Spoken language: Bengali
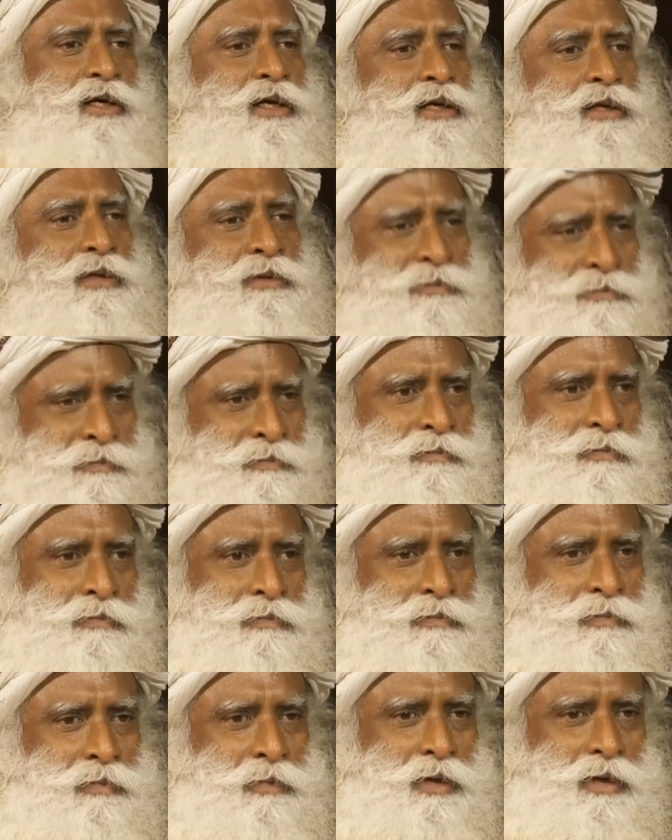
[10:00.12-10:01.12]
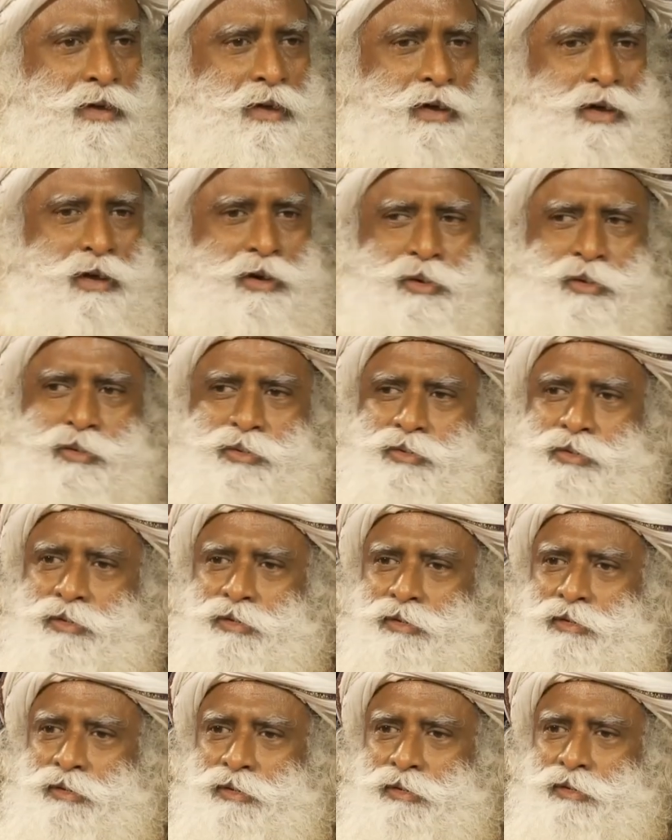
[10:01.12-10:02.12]
শুরু করলেন হ্যালো
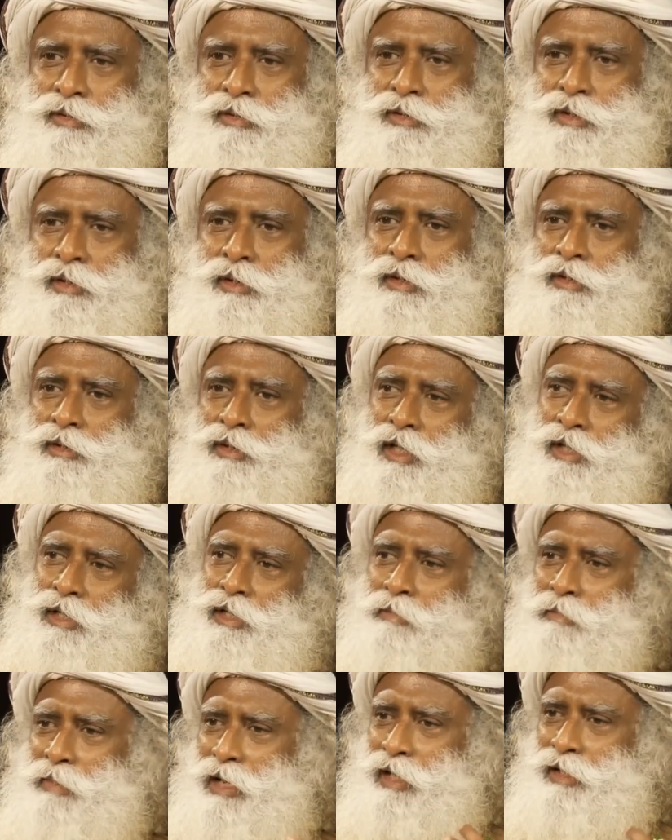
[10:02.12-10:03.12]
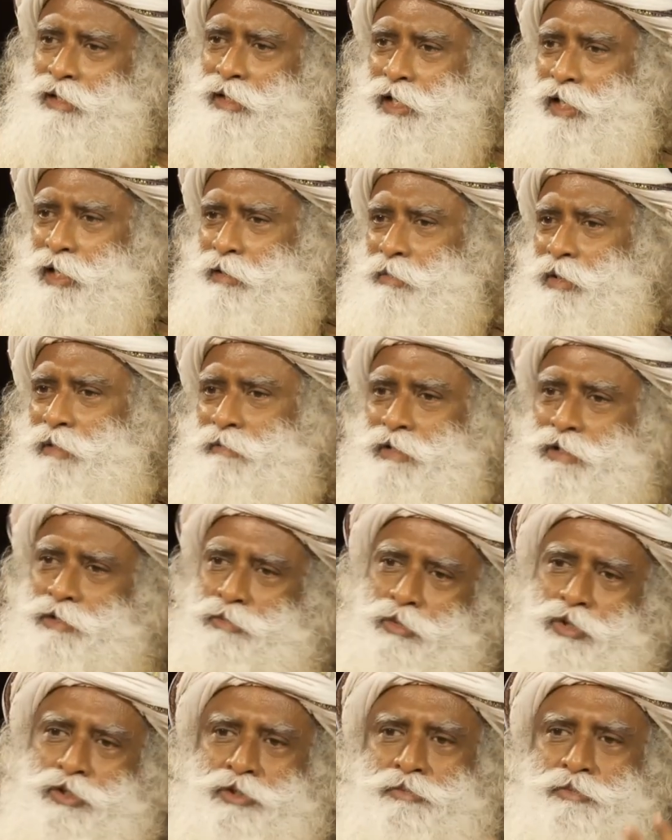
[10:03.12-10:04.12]
তো তারপরে মানুষটি এলেন
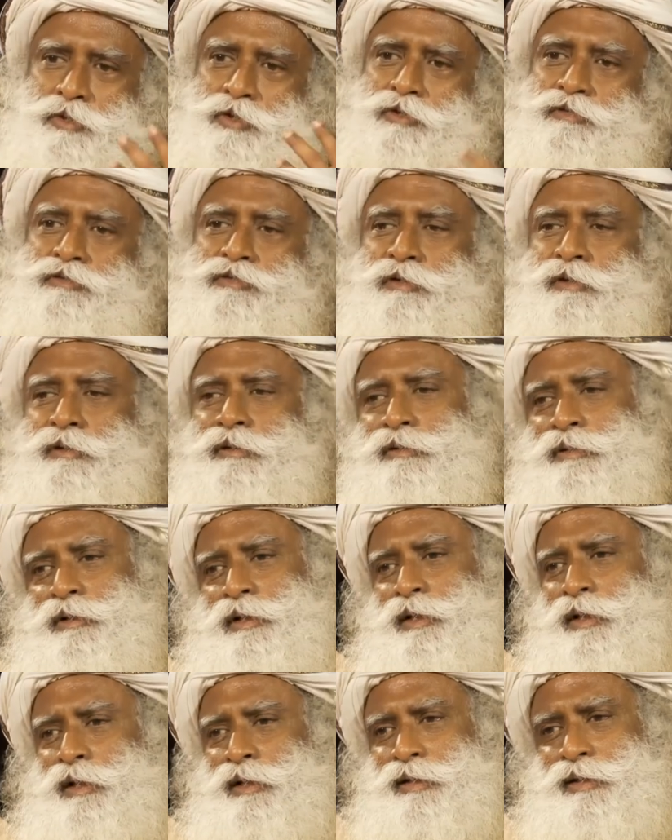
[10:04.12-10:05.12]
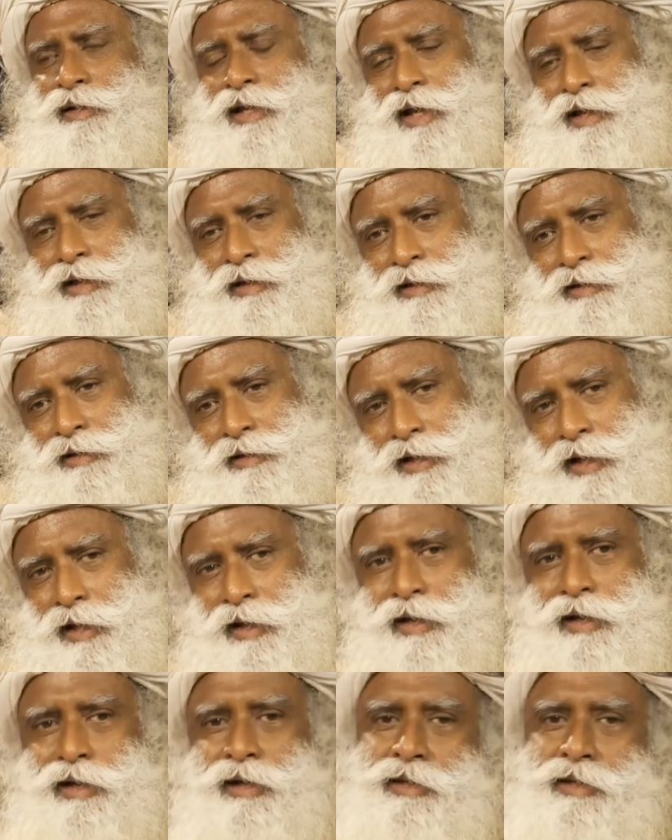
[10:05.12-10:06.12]
তিনি ছিলেন সবথেকে সুন্দর তারপর তিনি একটি